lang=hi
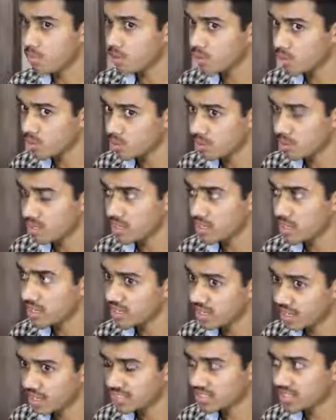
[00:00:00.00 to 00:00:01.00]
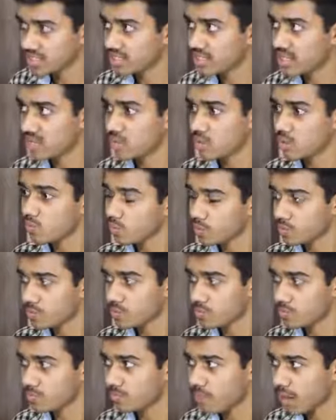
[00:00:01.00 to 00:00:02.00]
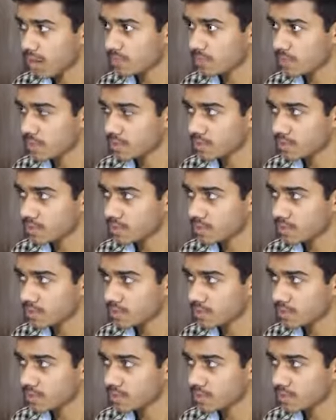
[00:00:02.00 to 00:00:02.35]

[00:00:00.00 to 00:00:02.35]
मैं ऑनलाइन क्लासेस ले रहा हूँ मैं आपसे बाद में